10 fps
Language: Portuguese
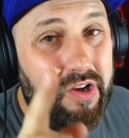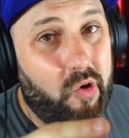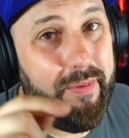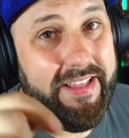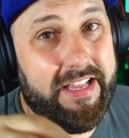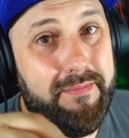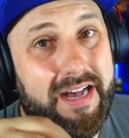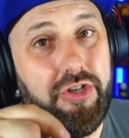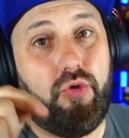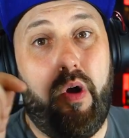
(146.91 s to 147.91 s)
Comenta aí
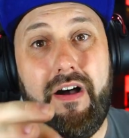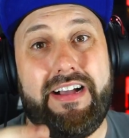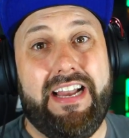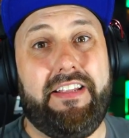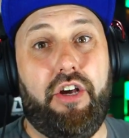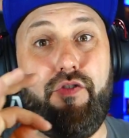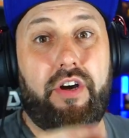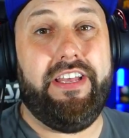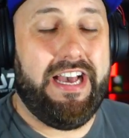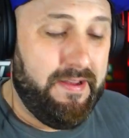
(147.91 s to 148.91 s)
embaixo qual a carta que eu vou
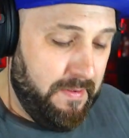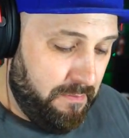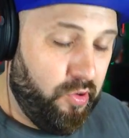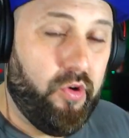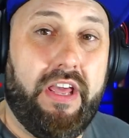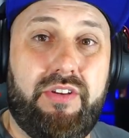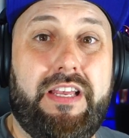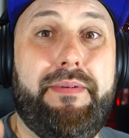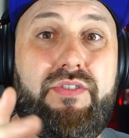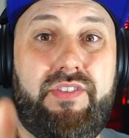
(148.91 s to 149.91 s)
ganhar porque eu quero
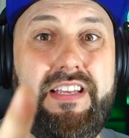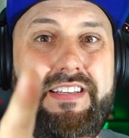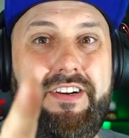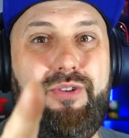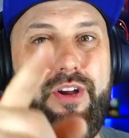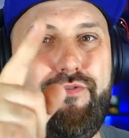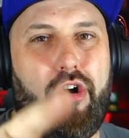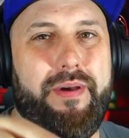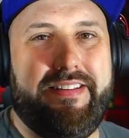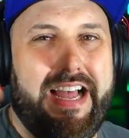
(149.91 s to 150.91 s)
saber se você acertou e eu vou
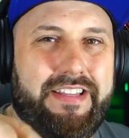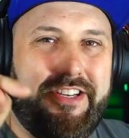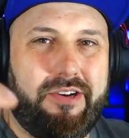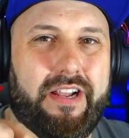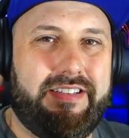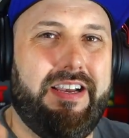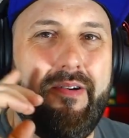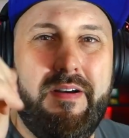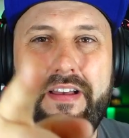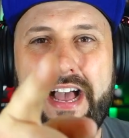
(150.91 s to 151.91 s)
comentar, deixar coração,
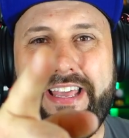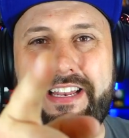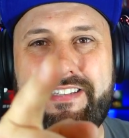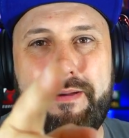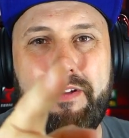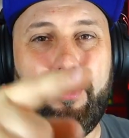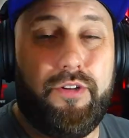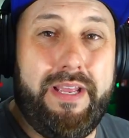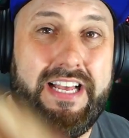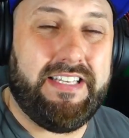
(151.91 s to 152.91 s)
aquele esquema todo,
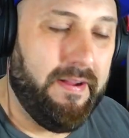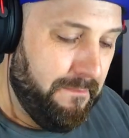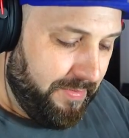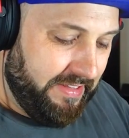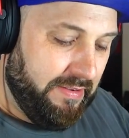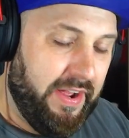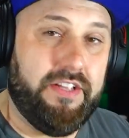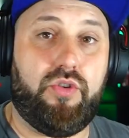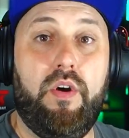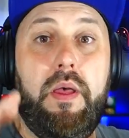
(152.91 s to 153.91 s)
beleza? Então é
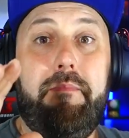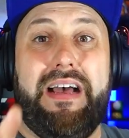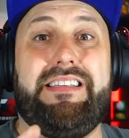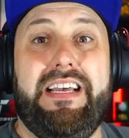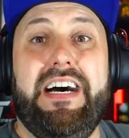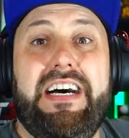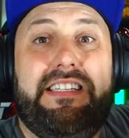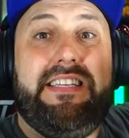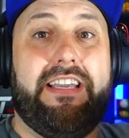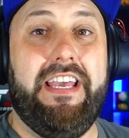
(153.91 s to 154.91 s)
isso. Mas
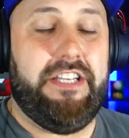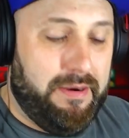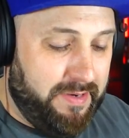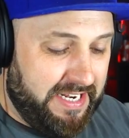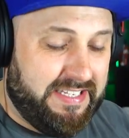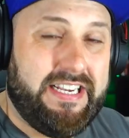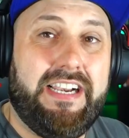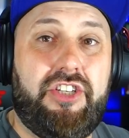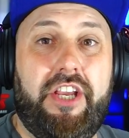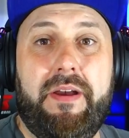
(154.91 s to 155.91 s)
antes aqui de abrir essa
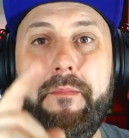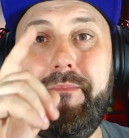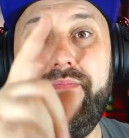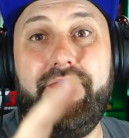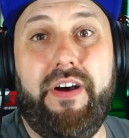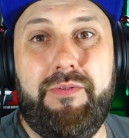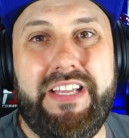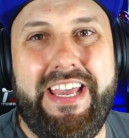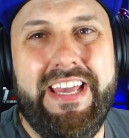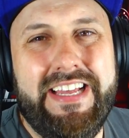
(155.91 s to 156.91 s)
cartinha, Vamos
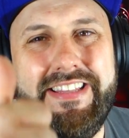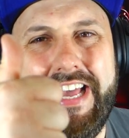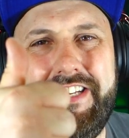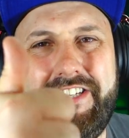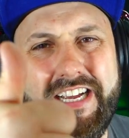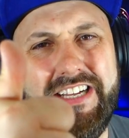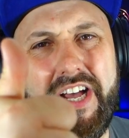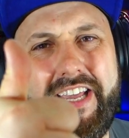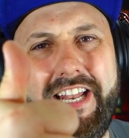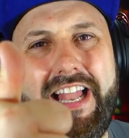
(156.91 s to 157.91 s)
aí, deixando
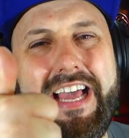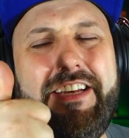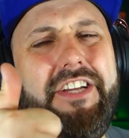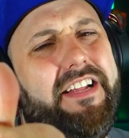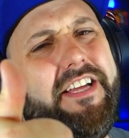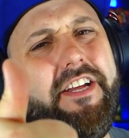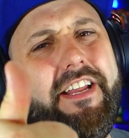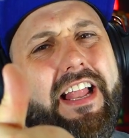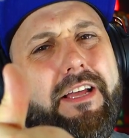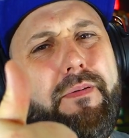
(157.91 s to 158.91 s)
aquele like, já deixa aquele
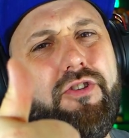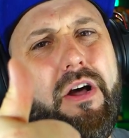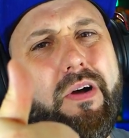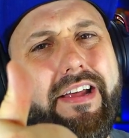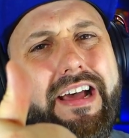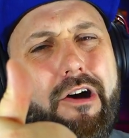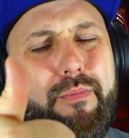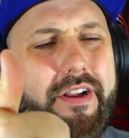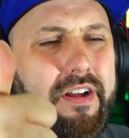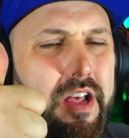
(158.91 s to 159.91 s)
like pra ajudar o canal,
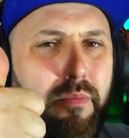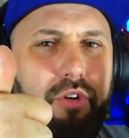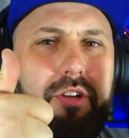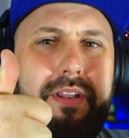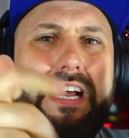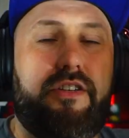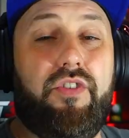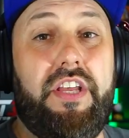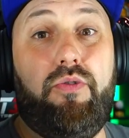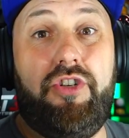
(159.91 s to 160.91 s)
mano. Muito obrigado. Se
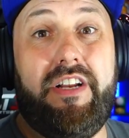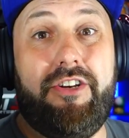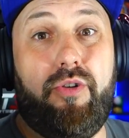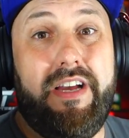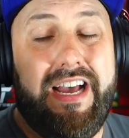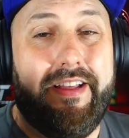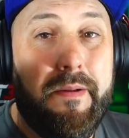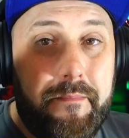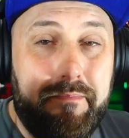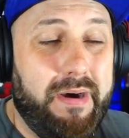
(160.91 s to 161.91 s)
você curte Clash Royale,
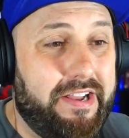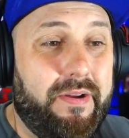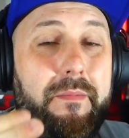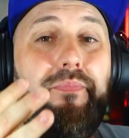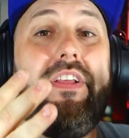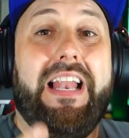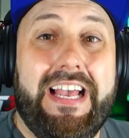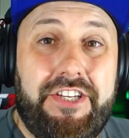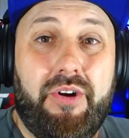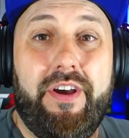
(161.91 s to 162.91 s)
mano,
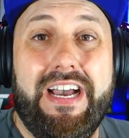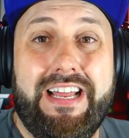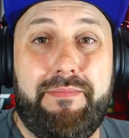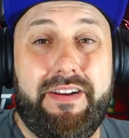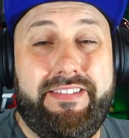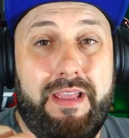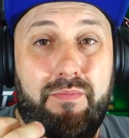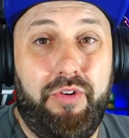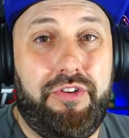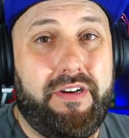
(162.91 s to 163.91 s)
Clash Royale, mano. Tem
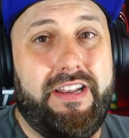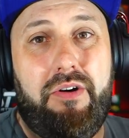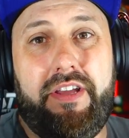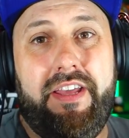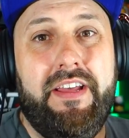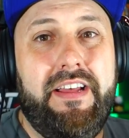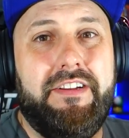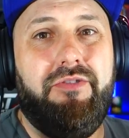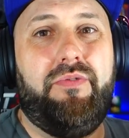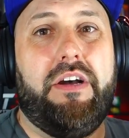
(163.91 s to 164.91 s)
muito canal que
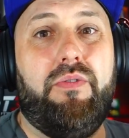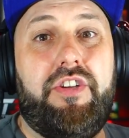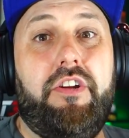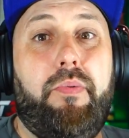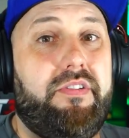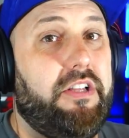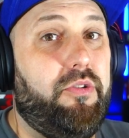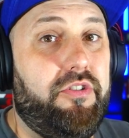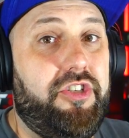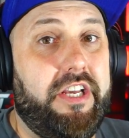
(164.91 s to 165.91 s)
não tá conseguindo postar
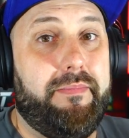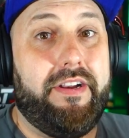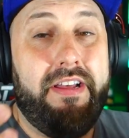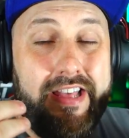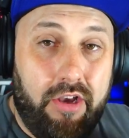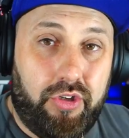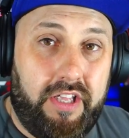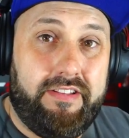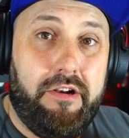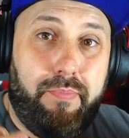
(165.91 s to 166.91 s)
todo dia, mano. Eu tô
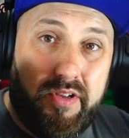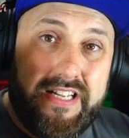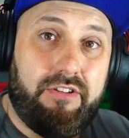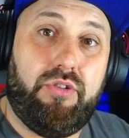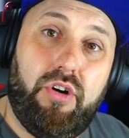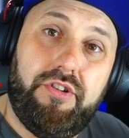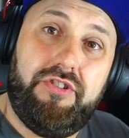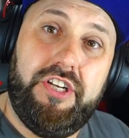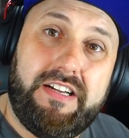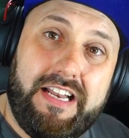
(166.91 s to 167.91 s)
tentando postar todo
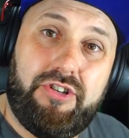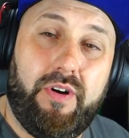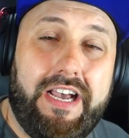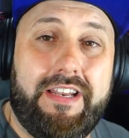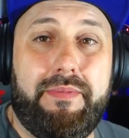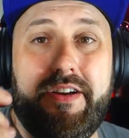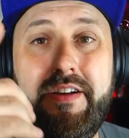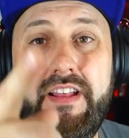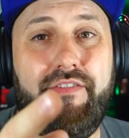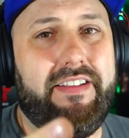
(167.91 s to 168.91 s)
dia Clash Royale, mano.
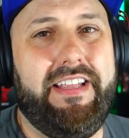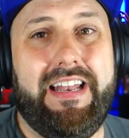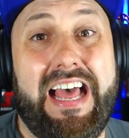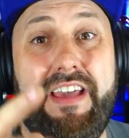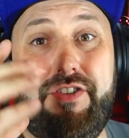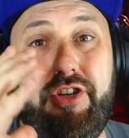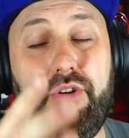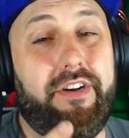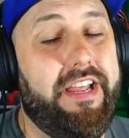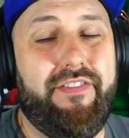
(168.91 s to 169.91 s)
Vai ter lives de
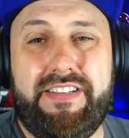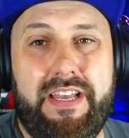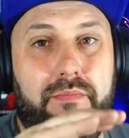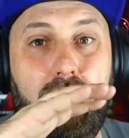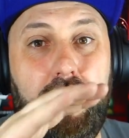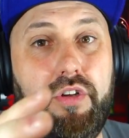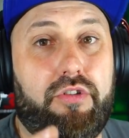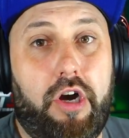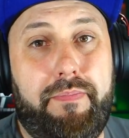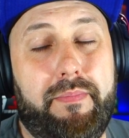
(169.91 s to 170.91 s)
torneio, vai ser muito
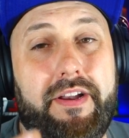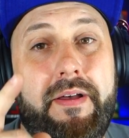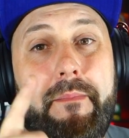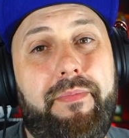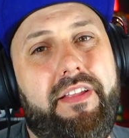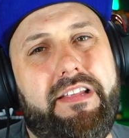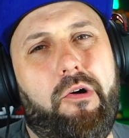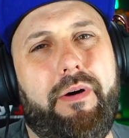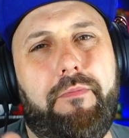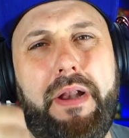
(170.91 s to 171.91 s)
top, mano.
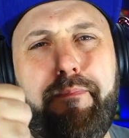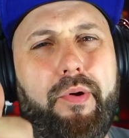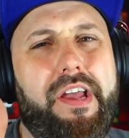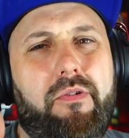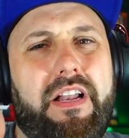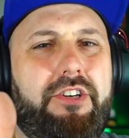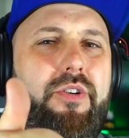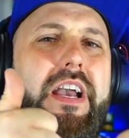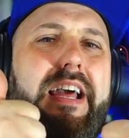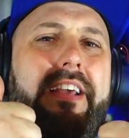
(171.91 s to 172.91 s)
Então, mano, pra apoiar o Clash
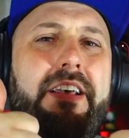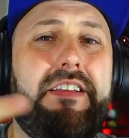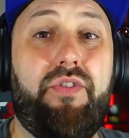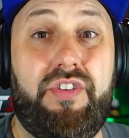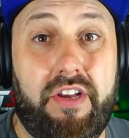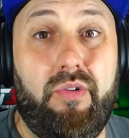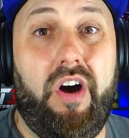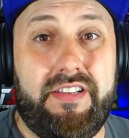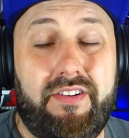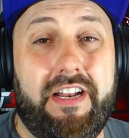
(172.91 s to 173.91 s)
Royale, se você
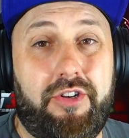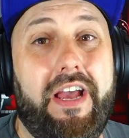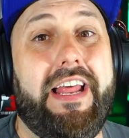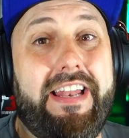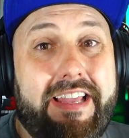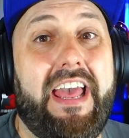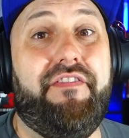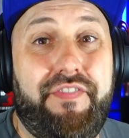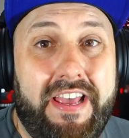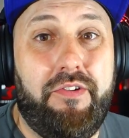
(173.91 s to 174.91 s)
gosta do Clash Royale, ainda quer
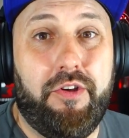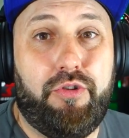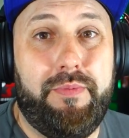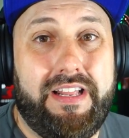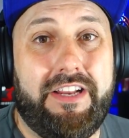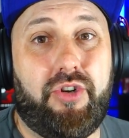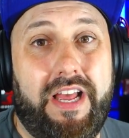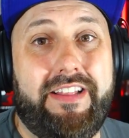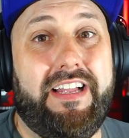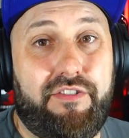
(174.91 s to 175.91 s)
ver no YouTube Clash
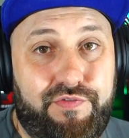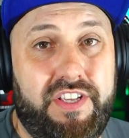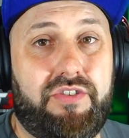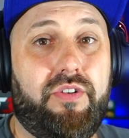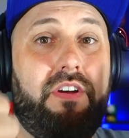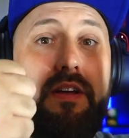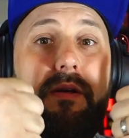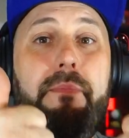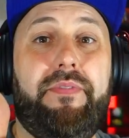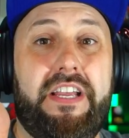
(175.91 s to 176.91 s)
Royale que tá difícil,
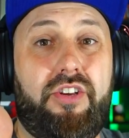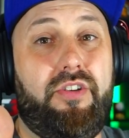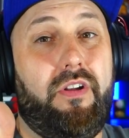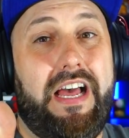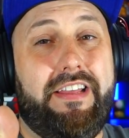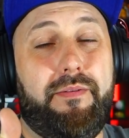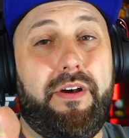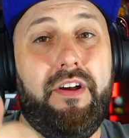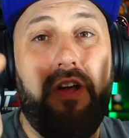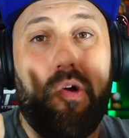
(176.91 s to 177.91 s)
deixa o seu like, mano.